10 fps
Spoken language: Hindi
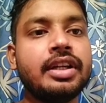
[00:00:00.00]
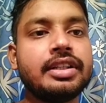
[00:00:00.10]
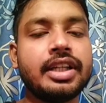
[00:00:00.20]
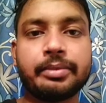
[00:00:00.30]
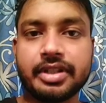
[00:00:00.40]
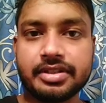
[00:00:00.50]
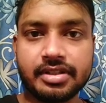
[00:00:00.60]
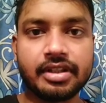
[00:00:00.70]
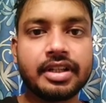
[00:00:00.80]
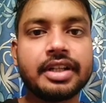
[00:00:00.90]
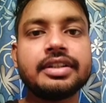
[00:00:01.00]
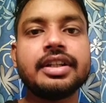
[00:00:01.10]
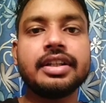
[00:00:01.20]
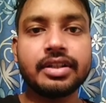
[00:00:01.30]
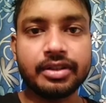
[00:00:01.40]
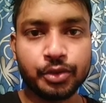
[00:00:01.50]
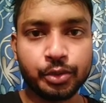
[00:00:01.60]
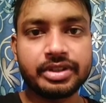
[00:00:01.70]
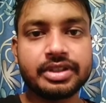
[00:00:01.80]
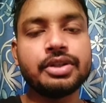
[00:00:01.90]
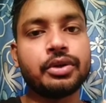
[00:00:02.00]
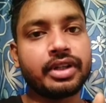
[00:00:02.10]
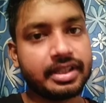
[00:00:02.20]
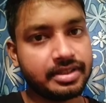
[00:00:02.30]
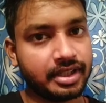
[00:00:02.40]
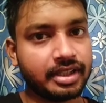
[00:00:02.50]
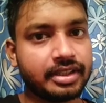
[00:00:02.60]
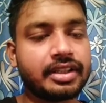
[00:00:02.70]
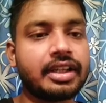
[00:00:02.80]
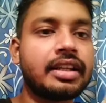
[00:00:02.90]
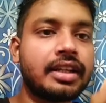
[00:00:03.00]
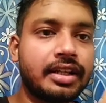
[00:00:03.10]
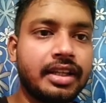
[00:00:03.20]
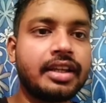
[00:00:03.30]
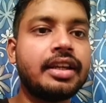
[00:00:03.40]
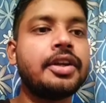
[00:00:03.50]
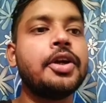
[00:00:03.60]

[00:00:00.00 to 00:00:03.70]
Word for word: ये आपका जनरल कैंडिडेट ओबीसी और एससी कैंडिडेट के लिए ठीक है